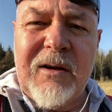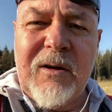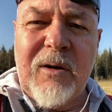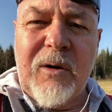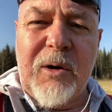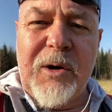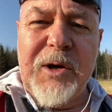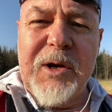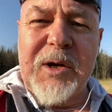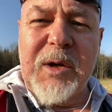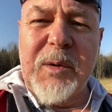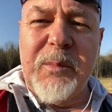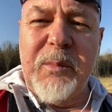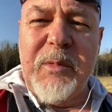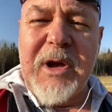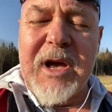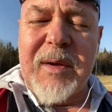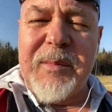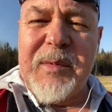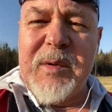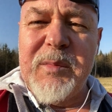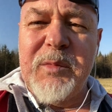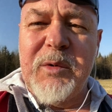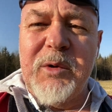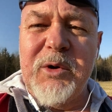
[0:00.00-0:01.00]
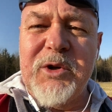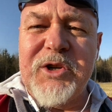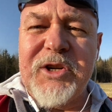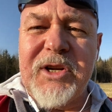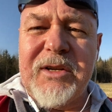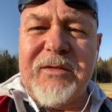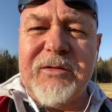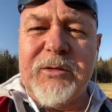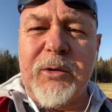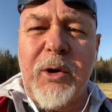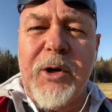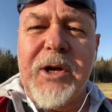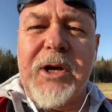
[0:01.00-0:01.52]
eure
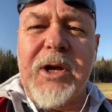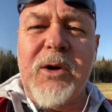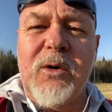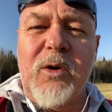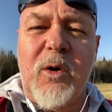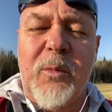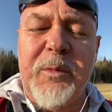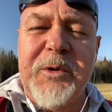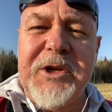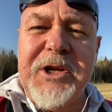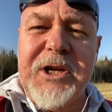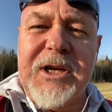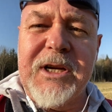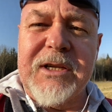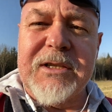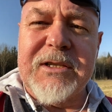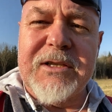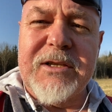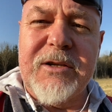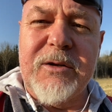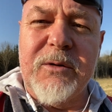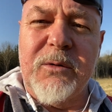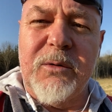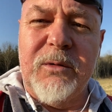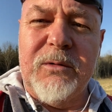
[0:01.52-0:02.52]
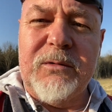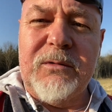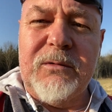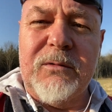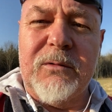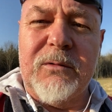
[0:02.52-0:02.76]
Werbebotschaft, eure Kommunikation,